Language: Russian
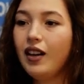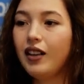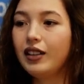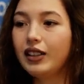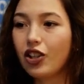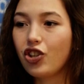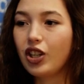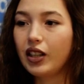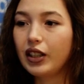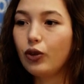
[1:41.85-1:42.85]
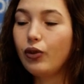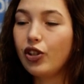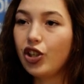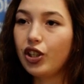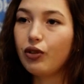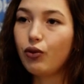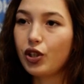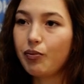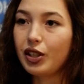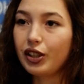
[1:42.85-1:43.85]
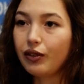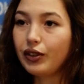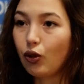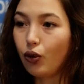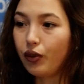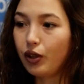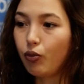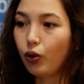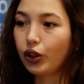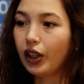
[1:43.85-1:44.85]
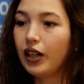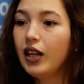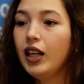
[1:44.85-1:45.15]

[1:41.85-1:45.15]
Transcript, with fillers: э, так же как и увеличение его размера на второго ребенка.